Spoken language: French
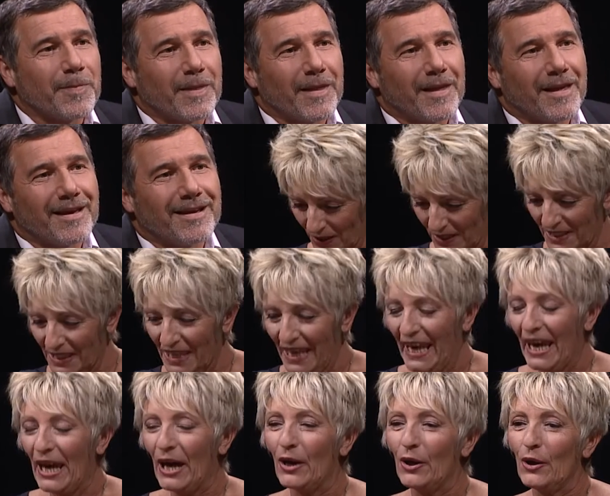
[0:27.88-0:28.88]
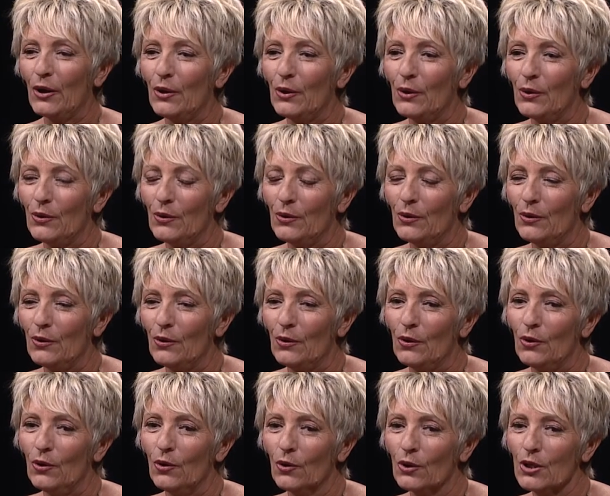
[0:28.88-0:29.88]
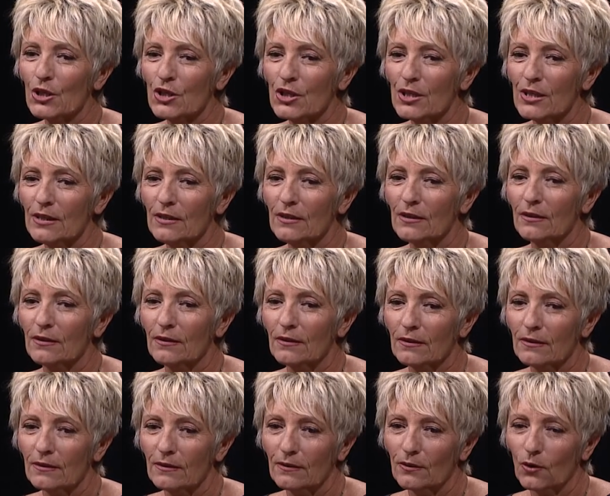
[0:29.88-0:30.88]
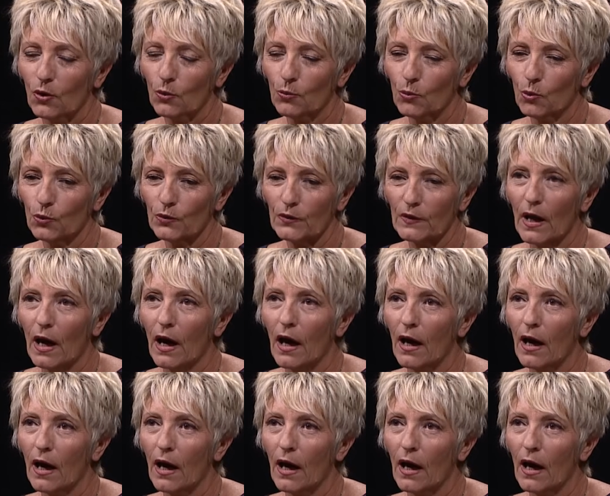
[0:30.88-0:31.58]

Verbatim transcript: Bonjour Guy. Euh, l'origine euh, remonte